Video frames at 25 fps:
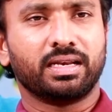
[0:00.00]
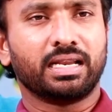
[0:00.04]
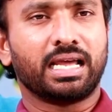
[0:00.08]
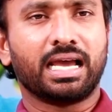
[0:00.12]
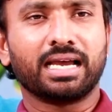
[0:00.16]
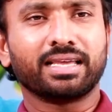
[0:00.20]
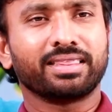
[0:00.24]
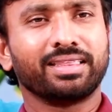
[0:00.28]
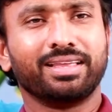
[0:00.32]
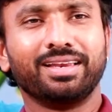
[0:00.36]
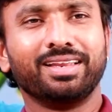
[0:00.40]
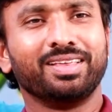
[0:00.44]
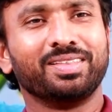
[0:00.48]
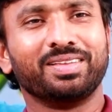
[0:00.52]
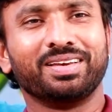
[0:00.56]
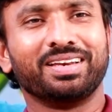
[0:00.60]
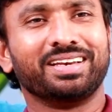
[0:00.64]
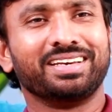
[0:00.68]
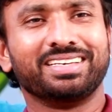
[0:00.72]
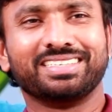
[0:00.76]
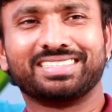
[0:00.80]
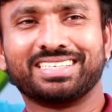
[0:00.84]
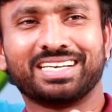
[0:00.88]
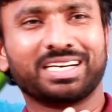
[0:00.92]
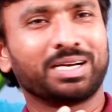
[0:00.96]
నాకు తెలియదు
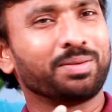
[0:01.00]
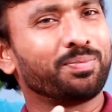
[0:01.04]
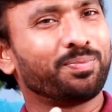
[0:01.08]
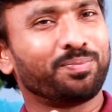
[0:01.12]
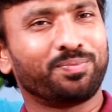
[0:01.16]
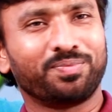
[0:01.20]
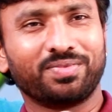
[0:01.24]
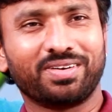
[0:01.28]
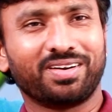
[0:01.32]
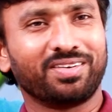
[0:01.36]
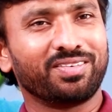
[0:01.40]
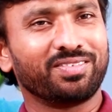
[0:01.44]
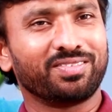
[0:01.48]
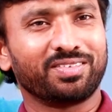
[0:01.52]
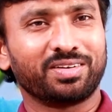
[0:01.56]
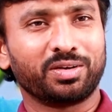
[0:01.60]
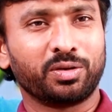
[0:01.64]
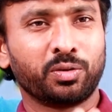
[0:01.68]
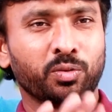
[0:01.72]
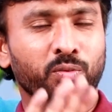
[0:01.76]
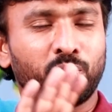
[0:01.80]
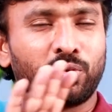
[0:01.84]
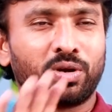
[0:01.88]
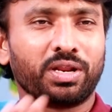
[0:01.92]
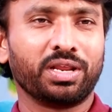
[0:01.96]
నేను నిజంగా
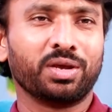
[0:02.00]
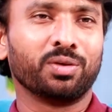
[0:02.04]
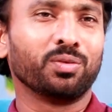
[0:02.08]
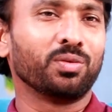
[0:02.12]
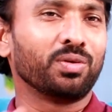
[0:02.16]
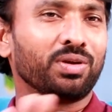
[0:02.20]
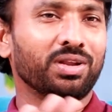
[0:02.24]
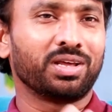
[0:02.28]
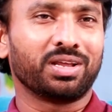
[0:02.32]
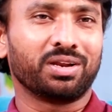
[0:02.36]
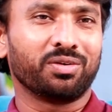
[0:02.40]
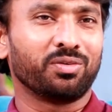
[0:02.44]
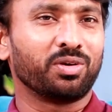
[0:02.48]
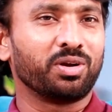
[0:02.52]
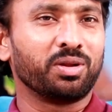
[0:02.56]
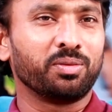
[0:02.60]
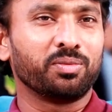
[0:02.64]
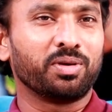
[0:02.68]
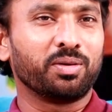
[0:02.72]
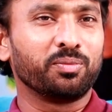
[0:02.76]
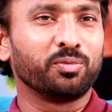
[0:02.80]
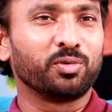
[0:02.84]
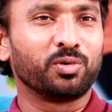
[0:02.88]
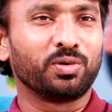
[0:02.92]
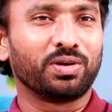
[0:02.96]
ఎవరు ఏం కొన్నారు ఎవరు
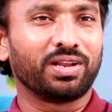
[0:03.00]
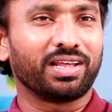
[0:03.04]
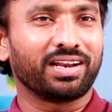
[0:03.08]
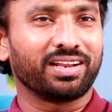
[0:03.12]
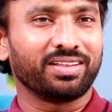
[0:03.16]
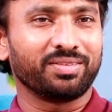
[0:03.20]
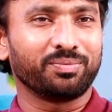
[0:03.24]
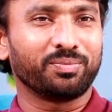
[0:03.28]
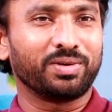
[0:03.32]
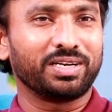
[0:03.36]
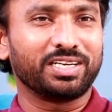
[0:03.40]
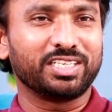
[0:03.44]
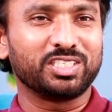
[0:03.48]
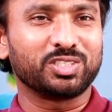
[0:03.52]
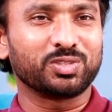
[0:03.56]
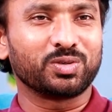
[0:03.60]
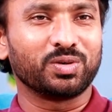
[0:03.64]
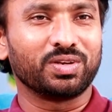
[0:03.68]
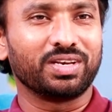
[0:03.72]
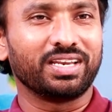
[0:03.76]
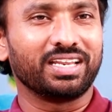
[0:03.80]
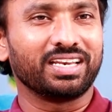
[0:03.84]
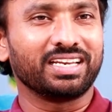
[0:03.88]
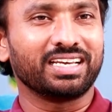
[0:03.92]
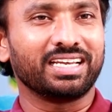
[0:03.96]
ఏం అమ్ముకున్నారా
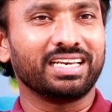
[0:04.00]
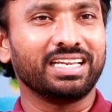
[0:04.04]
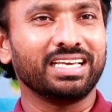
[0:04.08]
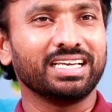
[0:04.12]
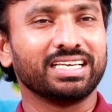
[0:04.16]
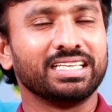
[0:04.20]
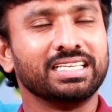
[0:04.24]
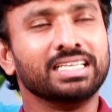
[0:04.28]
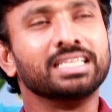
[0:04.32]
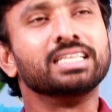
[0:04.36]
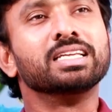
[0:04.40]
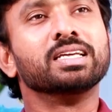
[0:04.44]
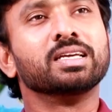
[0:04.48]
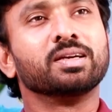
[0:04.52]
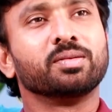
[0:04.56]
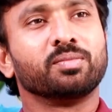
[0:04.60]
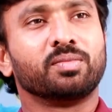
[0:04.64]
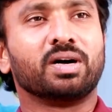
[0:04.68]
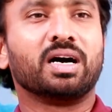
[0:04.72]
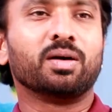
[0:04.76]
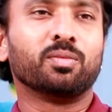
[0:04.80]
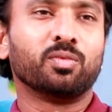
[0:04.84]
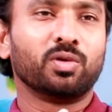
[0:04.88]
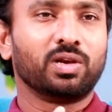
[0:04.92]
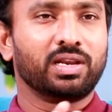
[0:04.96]
పట్టించుకొని నేను కానీ
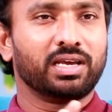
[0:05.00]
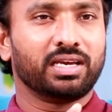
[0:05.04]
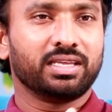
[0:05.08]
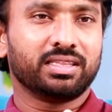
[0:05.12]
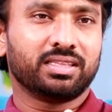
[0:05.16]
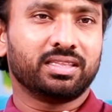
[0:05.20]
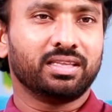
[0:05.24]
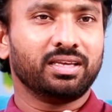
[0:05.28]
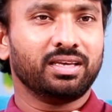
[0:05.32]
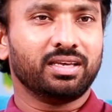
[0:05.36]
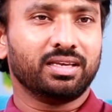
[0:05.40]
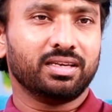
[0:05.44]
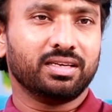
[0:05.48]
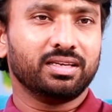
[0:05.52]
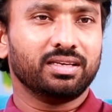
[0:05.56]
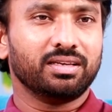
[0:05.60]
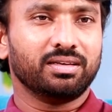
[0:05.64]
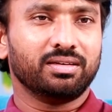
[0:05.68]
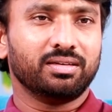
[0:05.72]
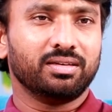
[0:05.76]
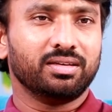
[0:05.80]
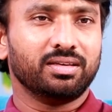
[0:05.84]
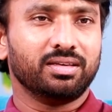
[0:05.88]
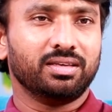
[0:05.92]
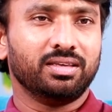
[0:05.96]
మామూలుగా అయితే
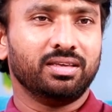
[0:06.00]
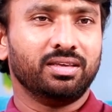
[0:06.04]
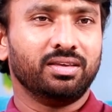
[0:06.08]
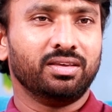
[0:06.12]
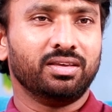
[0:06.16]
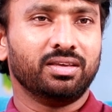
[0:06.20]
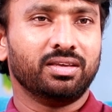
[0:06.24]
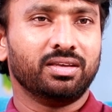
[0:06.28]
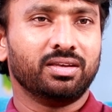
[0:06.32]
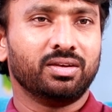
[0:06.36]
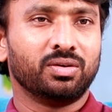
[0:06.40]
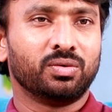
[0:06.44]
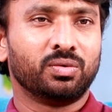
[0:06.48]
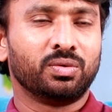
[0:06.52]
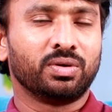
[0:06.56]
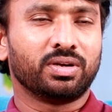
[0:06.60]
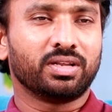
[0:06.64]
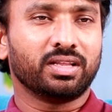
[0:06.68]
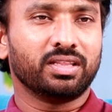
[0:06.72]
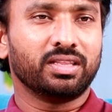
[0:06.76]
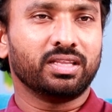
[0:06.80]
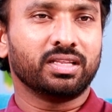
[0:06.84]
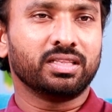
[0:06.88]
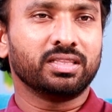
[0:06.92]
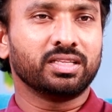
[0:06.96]
ఈ
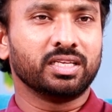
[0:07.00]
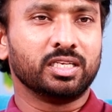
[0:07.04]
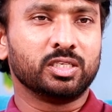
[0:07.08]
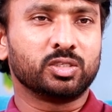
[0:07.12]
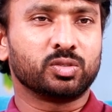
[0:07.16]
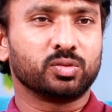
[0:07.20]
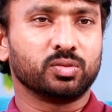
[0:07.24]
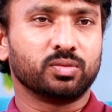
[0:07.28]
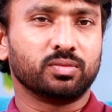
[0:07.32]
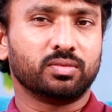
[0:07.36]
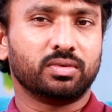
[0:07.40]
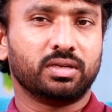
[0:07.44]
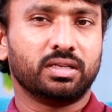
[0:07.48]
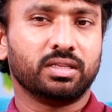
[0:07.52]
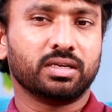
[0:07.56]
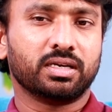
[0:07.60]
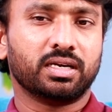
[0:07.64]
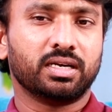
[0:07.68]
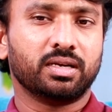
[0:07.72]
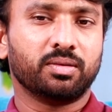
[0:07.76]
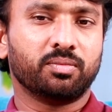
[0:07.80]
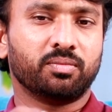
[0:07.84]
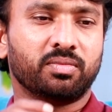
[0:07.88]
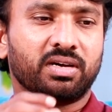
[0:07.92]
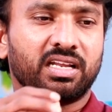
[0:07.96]
ఉంటది అని తెలుసు
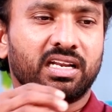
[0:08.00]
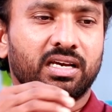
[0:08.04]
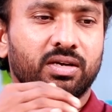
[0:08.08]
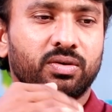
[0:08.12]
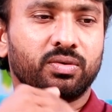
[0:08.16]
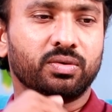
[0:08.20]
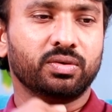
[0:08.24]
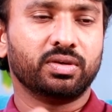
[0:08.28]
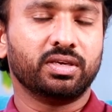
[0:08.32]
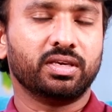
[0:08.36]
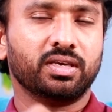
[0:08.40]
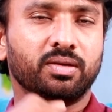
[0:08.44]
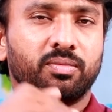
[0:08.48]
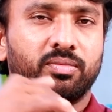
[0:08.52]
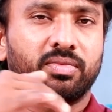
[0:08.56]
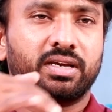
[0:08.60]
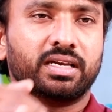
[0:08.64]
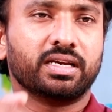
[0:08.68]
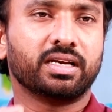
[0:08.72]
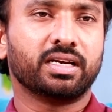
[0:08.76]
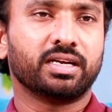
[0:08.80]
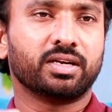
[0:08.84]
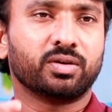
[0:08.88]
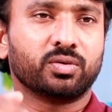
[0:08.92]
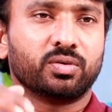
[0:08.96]
ఎందుకంటే మనకు ఈఎంఐ
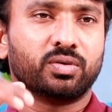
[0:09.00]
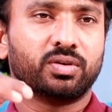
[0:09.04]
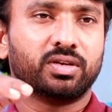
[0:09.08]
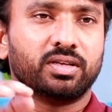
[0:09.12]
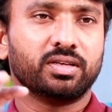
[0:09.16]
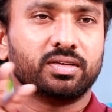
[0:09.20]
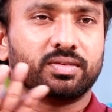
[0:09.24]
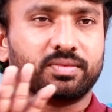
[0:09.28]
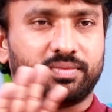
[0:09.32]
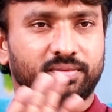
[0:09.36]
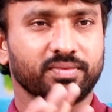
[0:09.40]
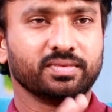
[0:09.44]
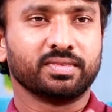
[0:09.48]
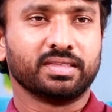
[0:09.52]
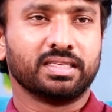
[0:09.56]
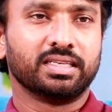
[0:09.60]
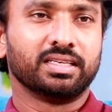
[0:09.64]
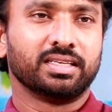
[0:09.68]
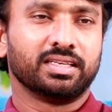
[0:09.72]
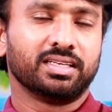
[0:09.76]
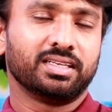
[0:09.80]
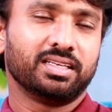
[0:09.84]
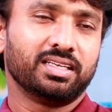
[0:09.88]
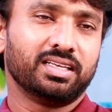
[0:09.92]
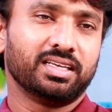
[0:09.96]
కట్టుకొని
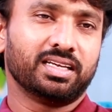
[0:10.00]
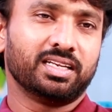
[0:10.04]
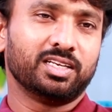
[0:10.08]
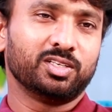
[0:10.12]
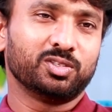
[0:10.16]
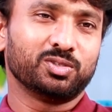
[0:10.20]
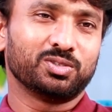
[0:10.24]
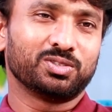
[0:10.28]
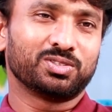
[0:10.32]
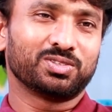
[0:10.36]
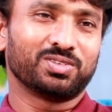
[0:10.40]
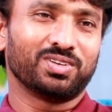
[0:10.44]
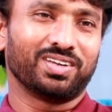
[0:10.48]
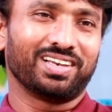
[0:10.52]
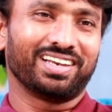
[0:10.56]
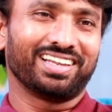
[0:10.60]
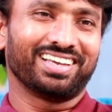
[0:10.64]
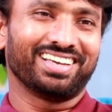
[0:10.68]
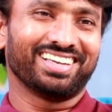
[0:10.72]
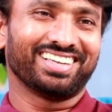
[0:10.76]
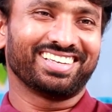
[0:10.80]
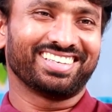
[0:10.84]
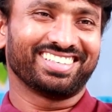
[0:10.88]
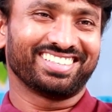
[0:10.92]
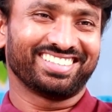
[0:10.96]
ఇవన్నీ
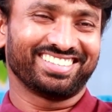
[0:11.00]
చూసుకోవాలిగా